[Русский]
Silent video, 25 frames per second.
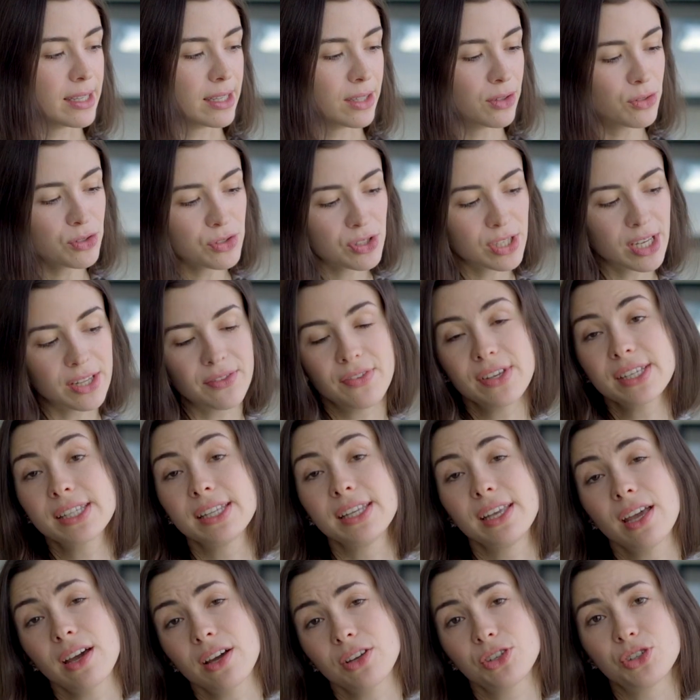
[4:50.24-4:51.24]
дни. Ну,
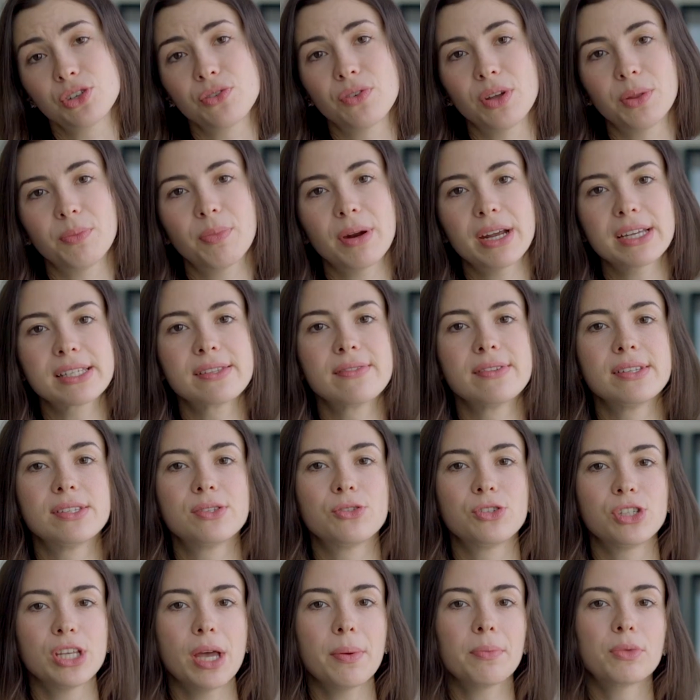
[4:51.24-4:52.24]
соответственно, я хочу его отпраздновать с
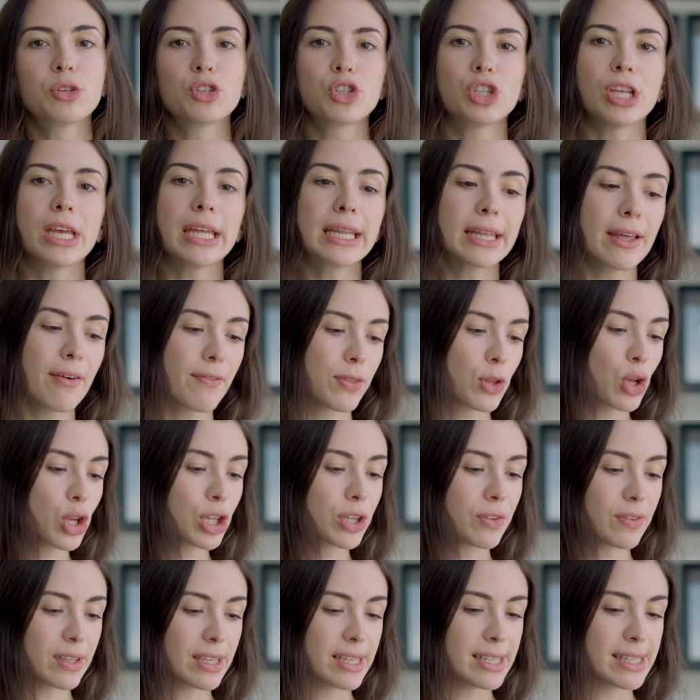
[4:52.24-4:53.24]
друзьями, потому что я давно
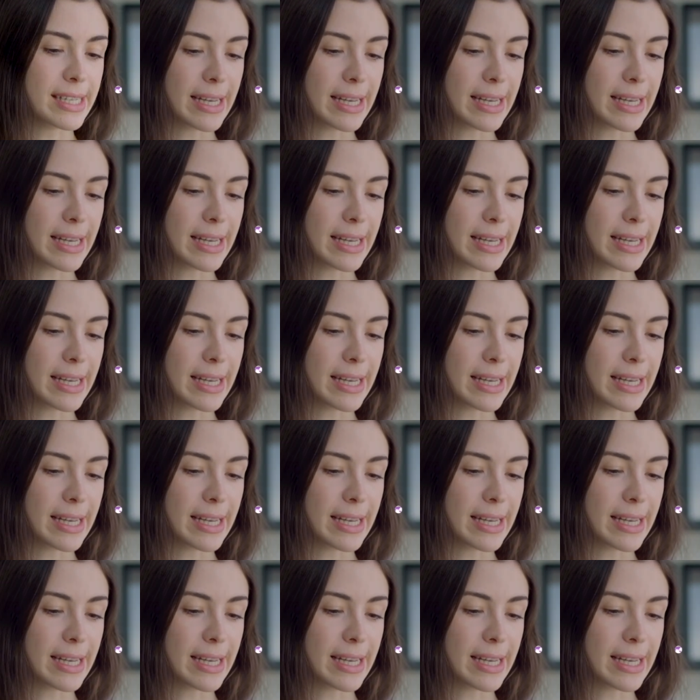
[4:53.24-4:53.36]
этого не